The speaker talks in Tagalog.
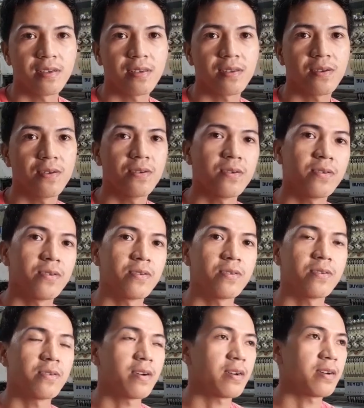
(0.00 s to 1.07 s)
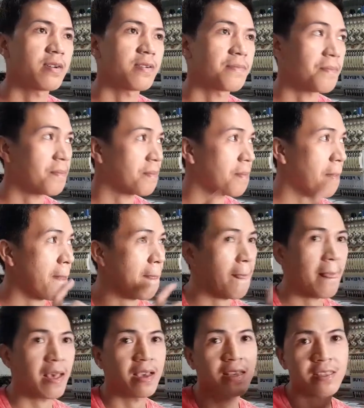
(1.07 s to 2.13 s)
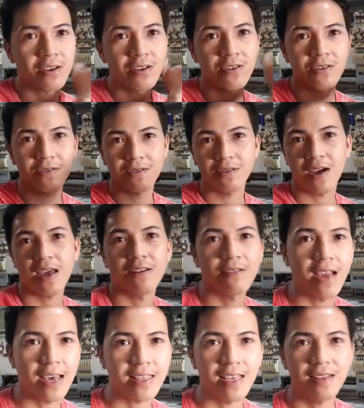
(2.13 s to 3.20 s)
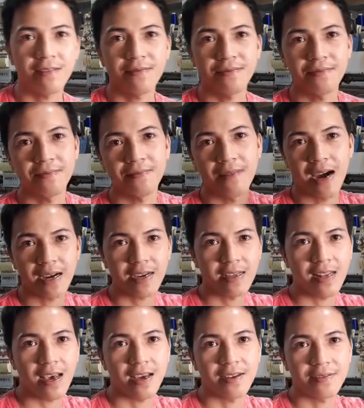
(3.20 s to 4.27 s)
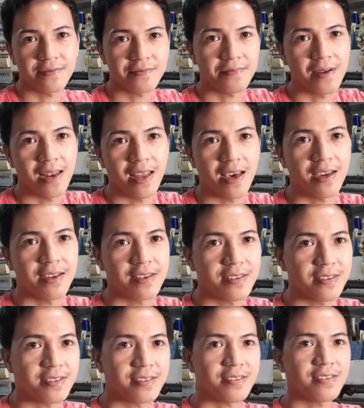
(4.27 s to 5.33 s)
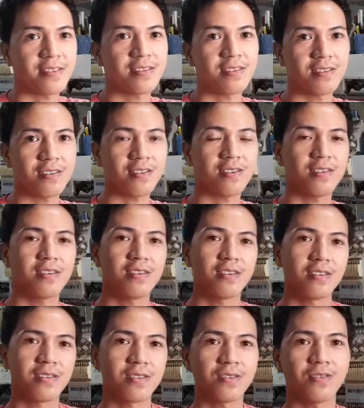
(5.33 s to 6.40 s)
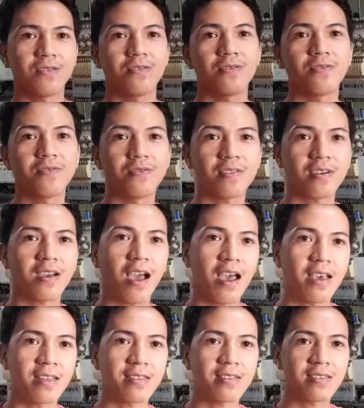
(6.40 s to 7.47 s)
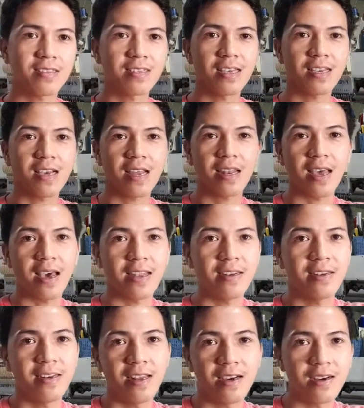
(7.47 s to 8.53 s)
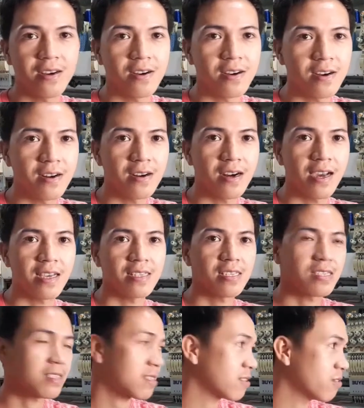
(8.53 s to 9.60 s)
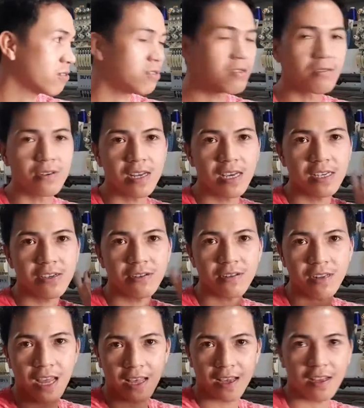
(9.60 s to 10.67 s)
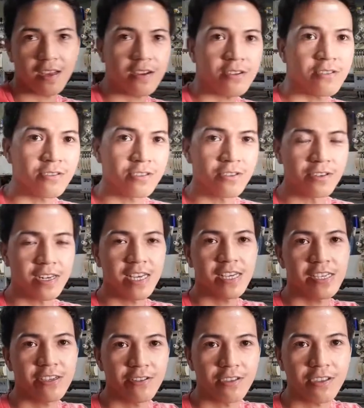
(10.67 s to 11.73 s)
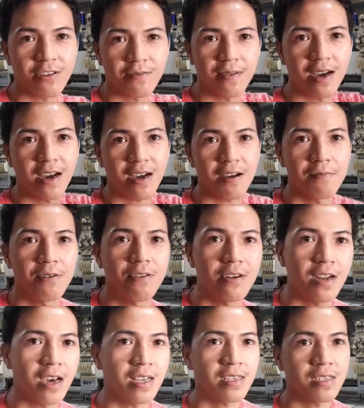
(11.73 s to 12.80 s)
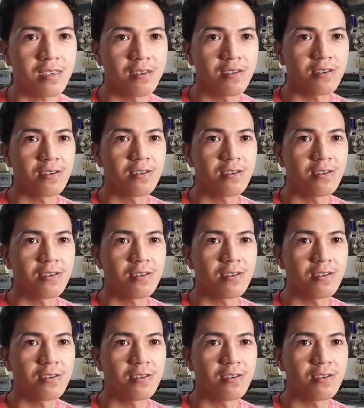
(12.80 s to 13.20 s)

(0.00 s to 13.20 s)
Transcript: So ito yung ano natin, makina pala. So kahit second hand or right good condition na good condition to mga kaborda. So